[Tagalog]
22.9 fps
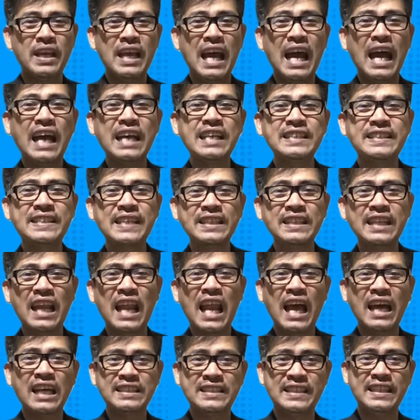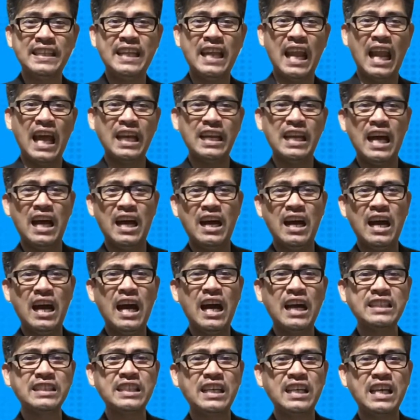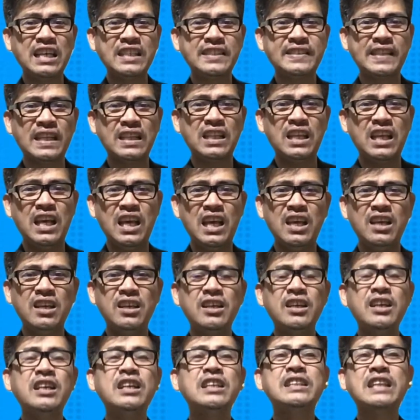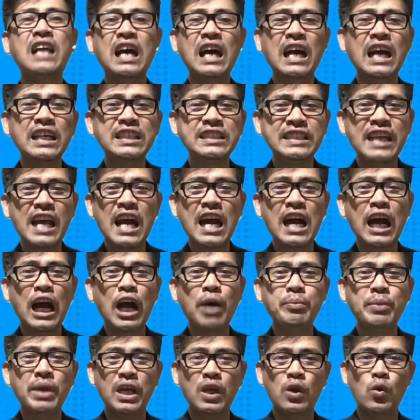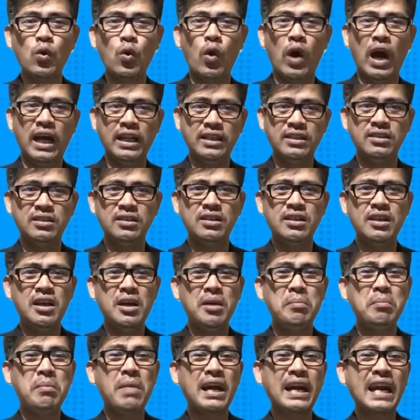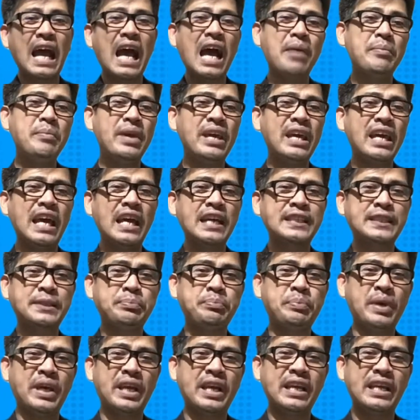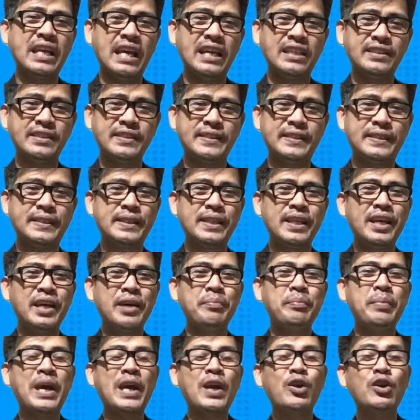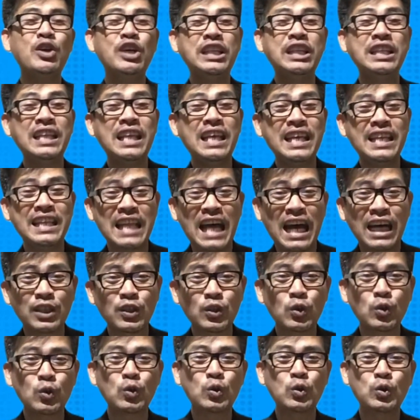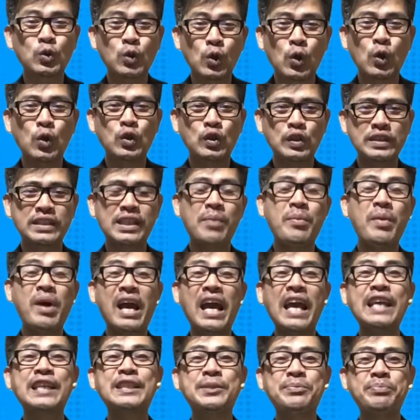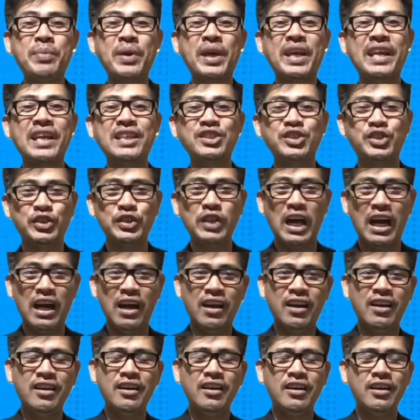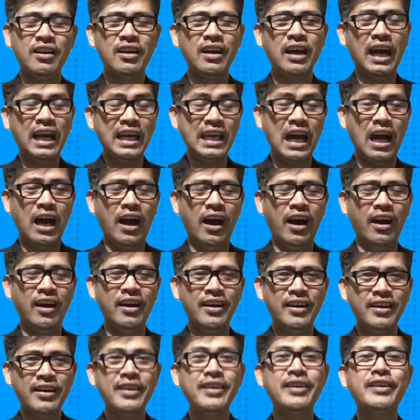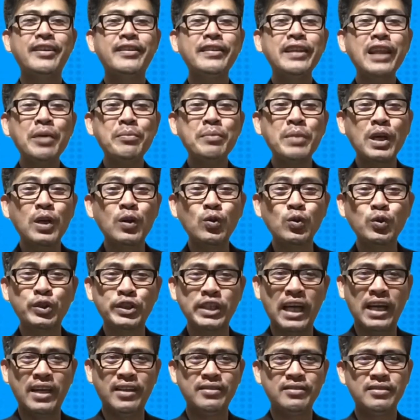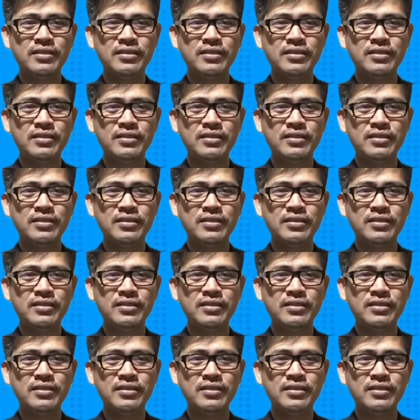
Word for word: ay sa Dila- si Delilah, ang naging sanhi ng kanyang kabiguan. Maraming experience pero hindi natuto sa mga experience niya. Kaya nabigo siya.